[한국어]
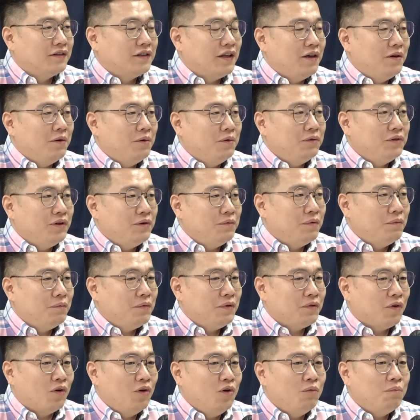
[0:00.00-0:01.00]
내용들
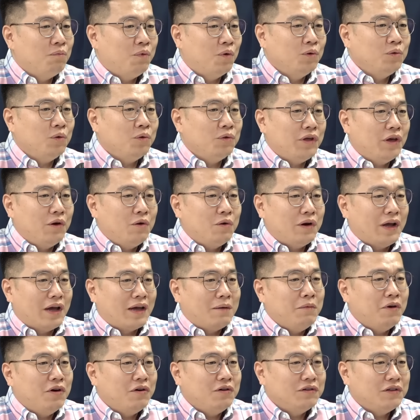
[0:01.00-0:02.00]
보면 언론 보도 내용을
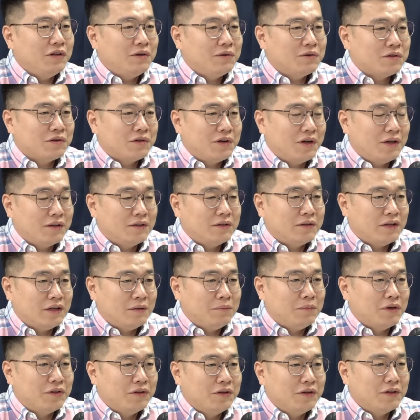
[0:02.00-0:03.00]
액면 그대로
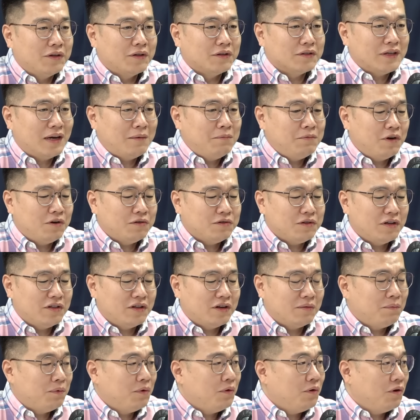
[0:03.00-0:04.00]
전해드리면은 네.
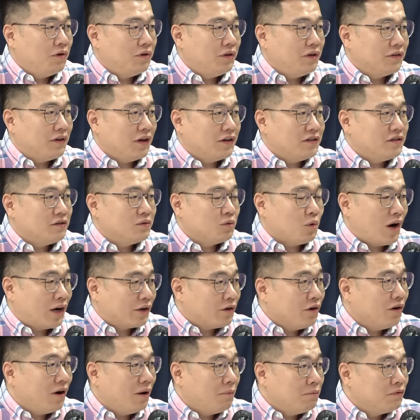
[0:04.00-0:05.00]
참석자들의 표현이 사실
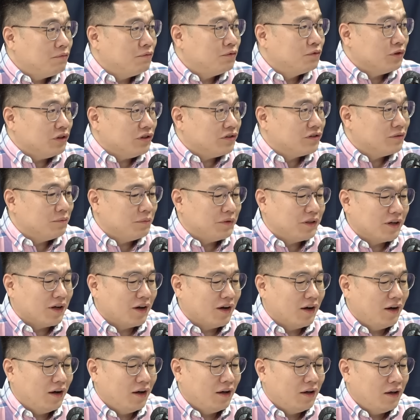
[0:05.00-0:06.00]
과격한 부분도
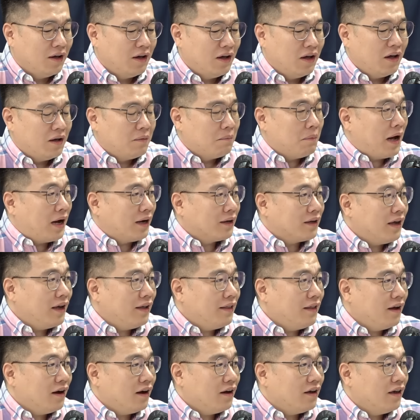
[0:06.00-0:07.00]
있습니다. 음. 밖에
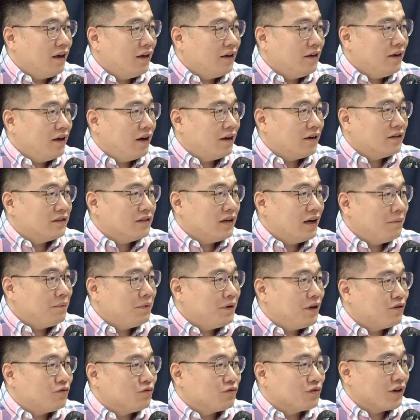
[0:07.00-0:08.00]
나가 얘기하기
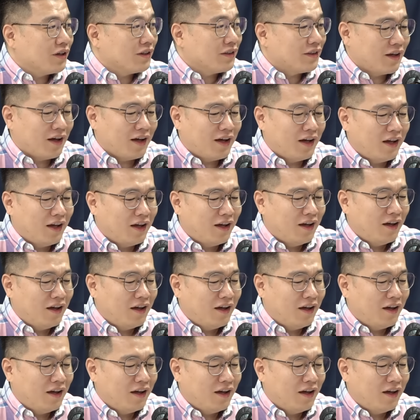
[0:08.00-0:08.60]
창피해 죽겠다.